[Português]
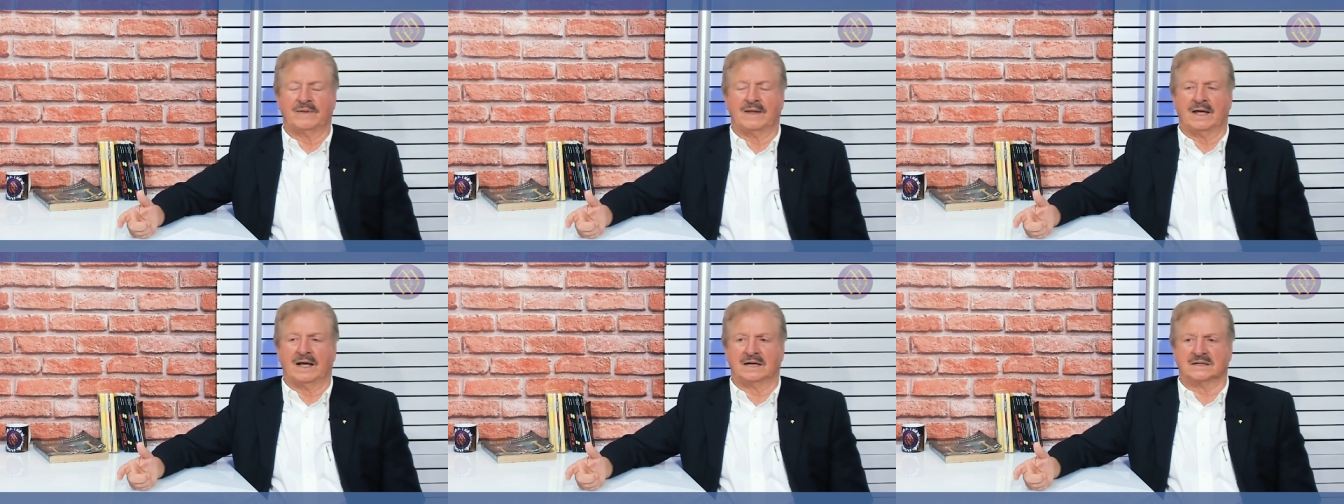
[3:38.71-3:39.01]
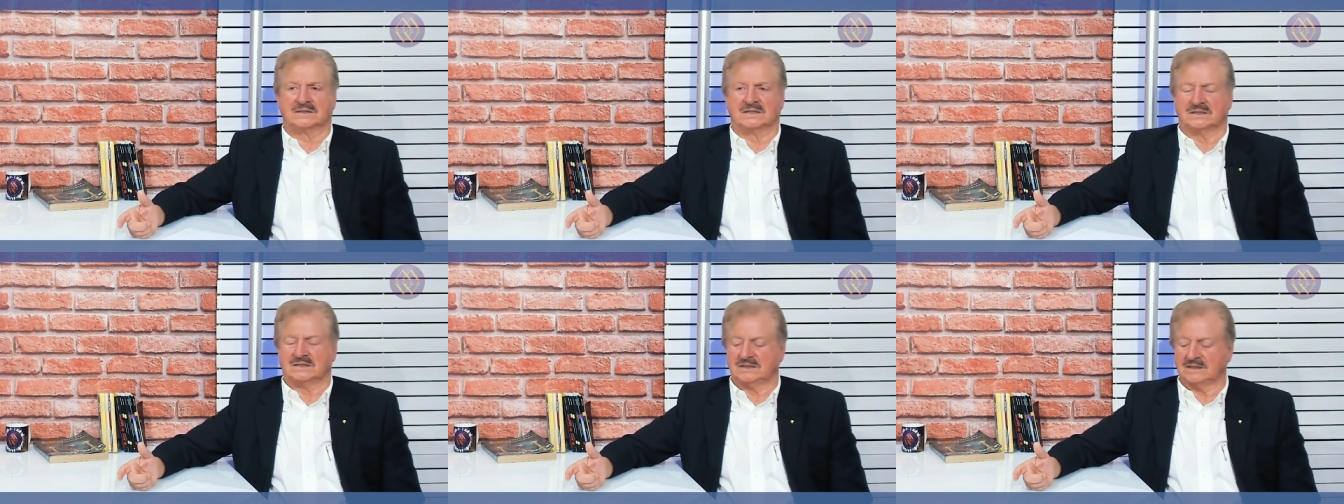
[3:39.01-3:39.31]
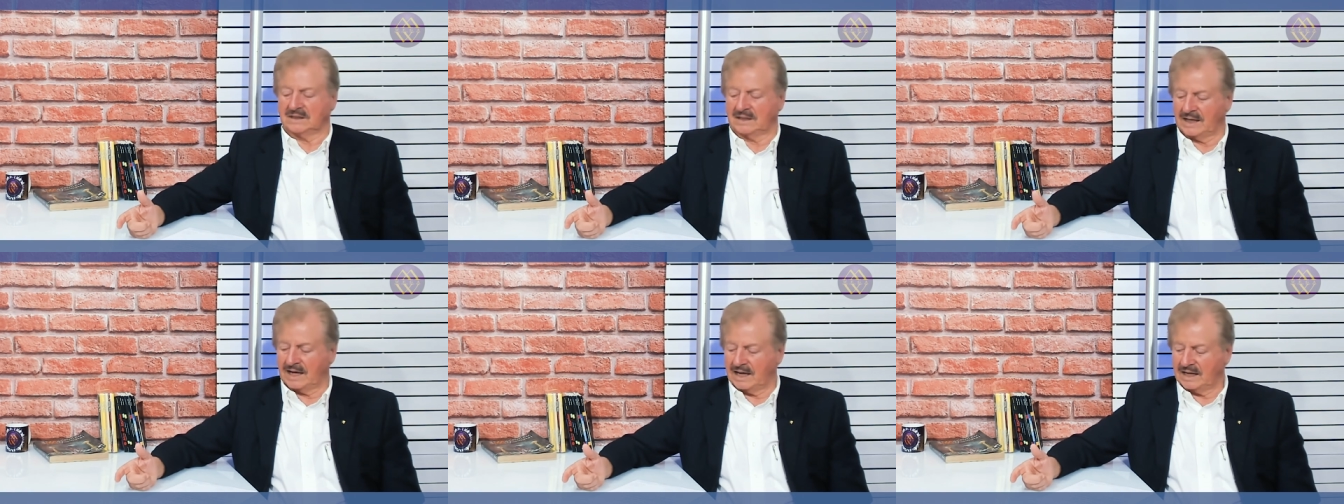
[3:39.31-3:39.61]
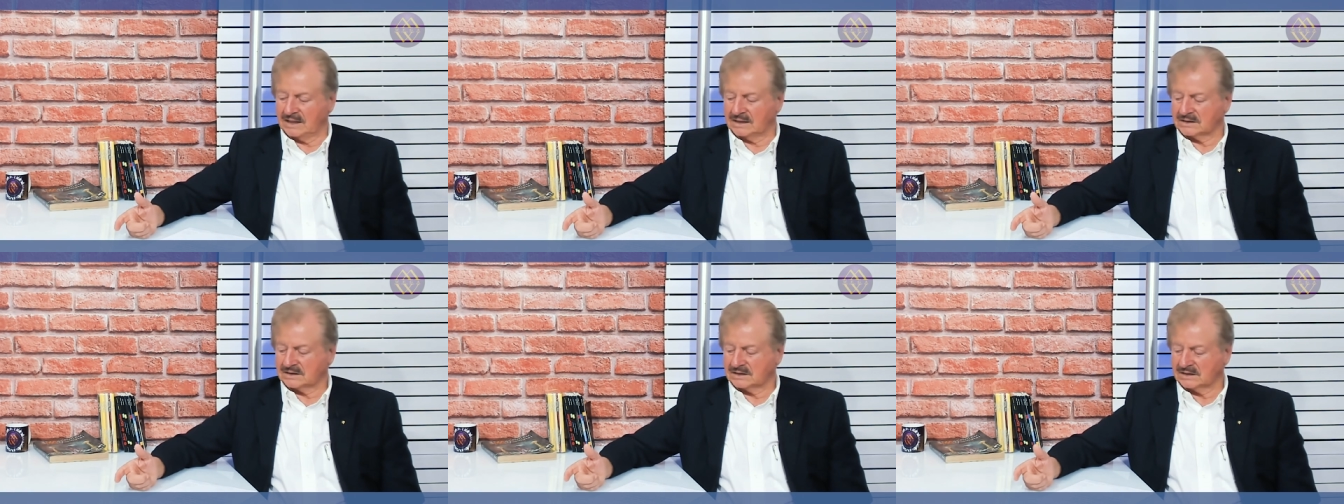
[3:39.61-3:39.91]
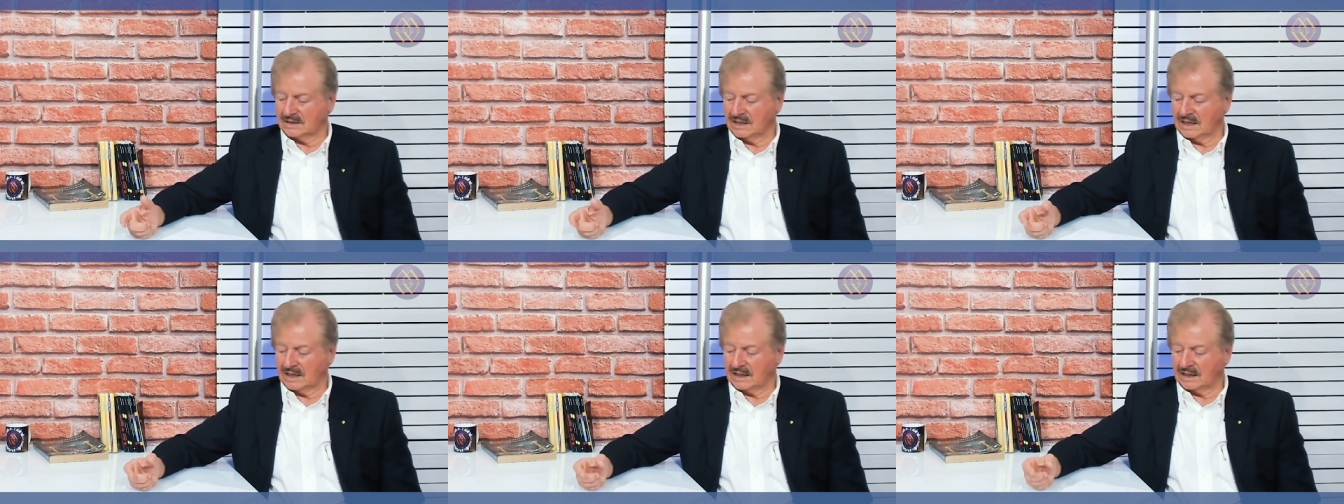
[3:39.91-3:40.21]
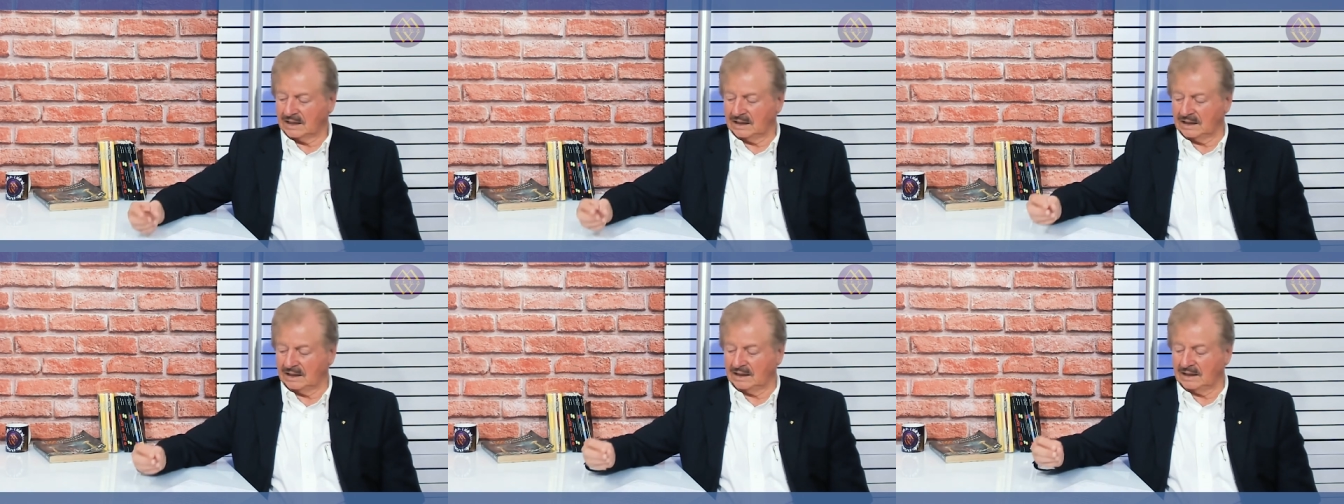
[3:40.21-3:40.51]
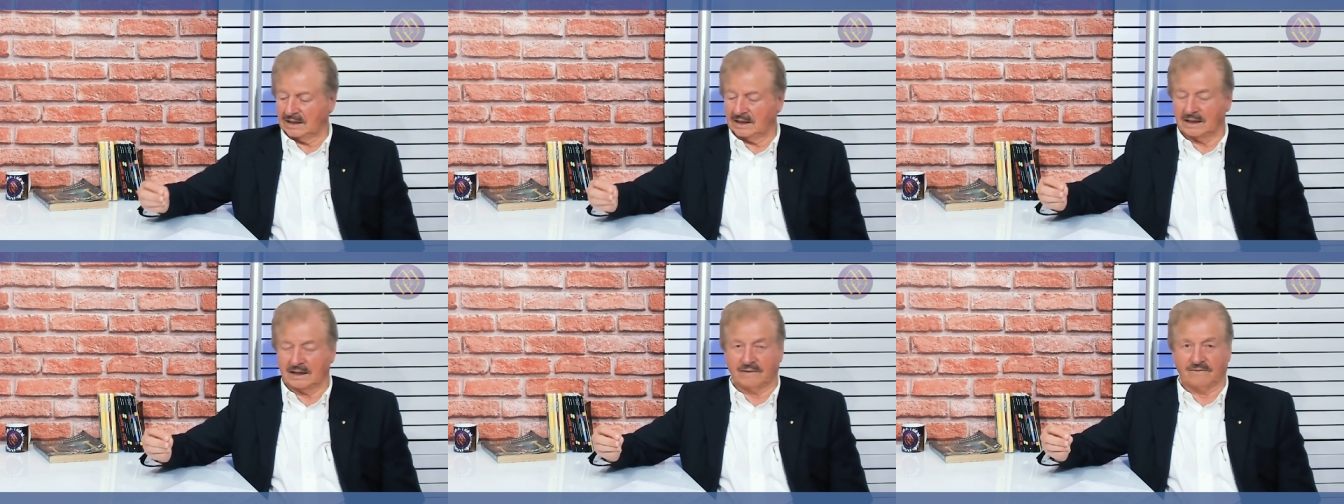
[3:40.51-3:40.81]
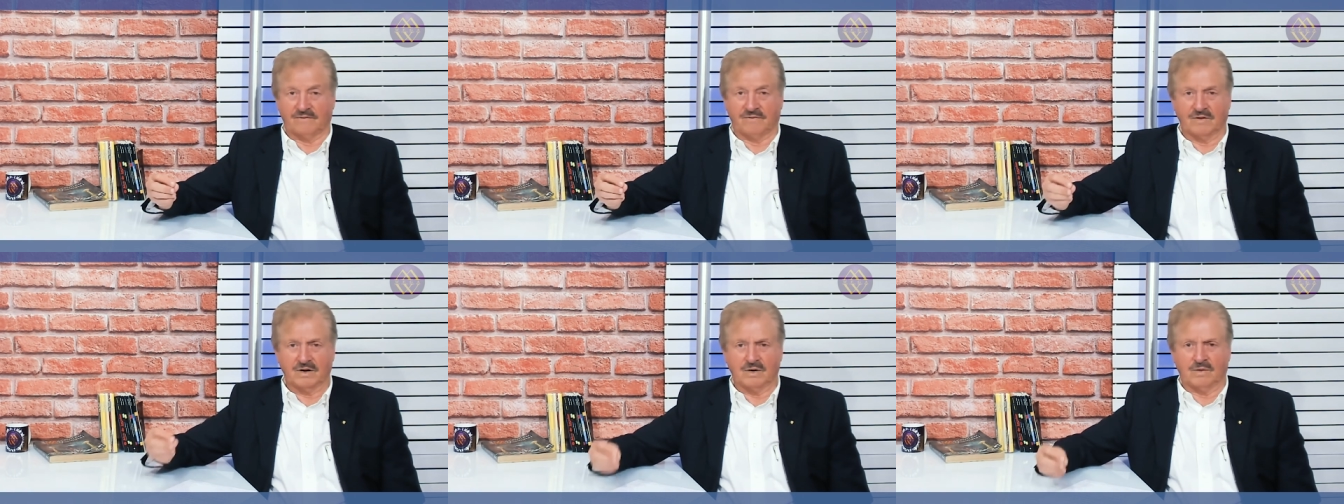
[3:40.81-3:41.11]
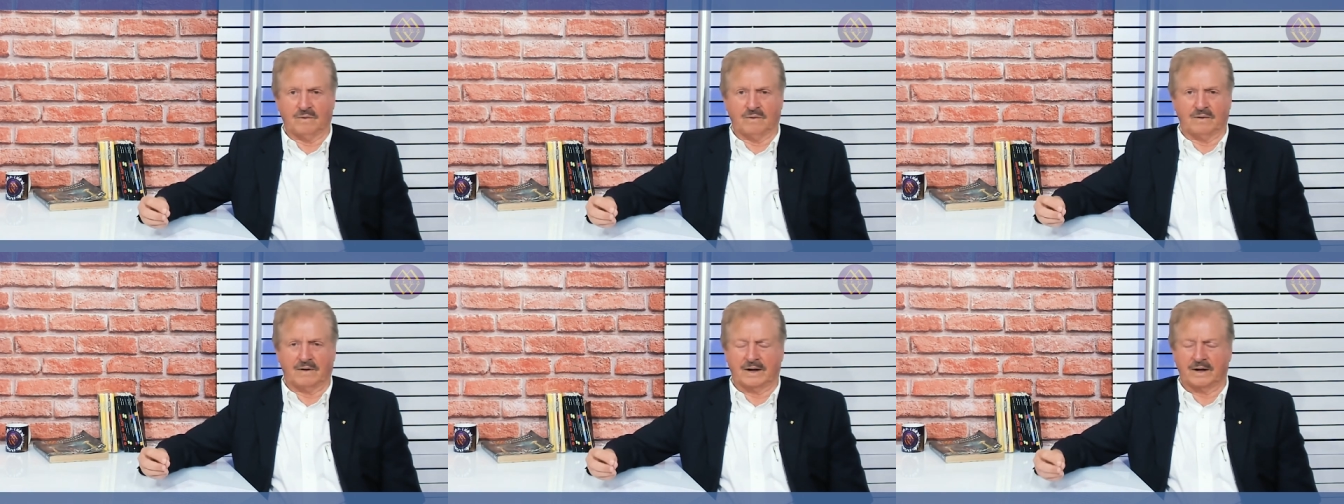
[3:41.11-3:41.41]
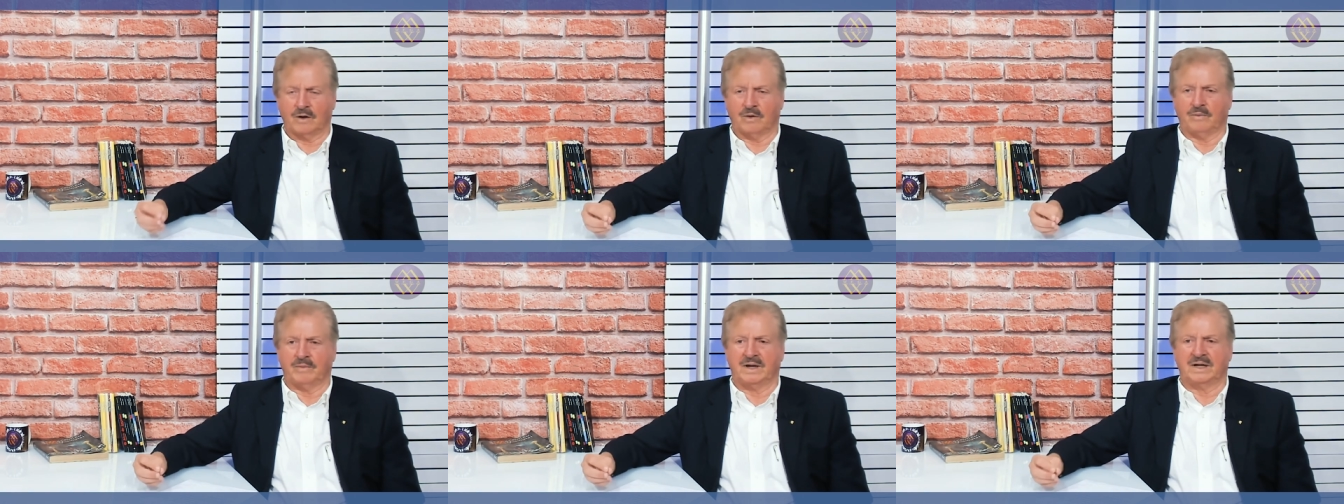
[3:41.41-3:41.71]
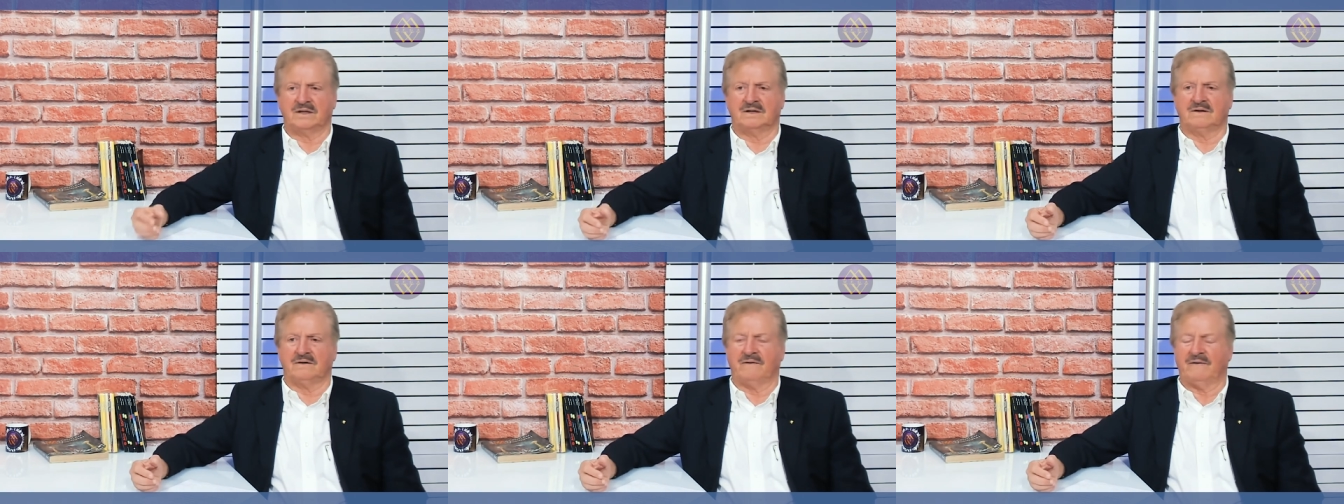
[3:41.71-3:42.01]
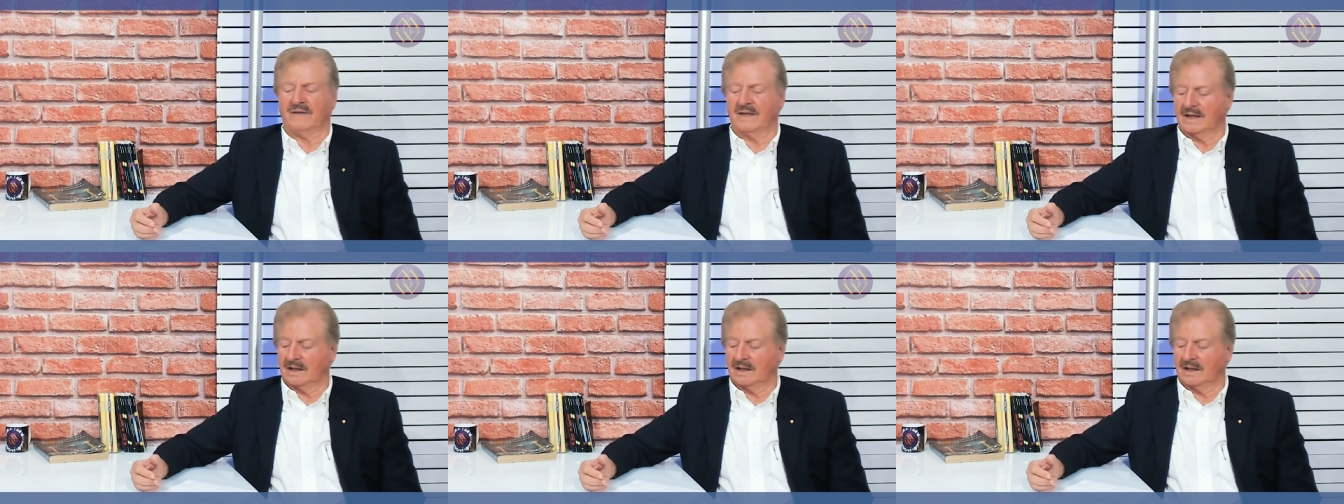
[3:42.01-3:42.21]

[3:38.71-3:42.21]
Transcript: essas ideias que vão realmente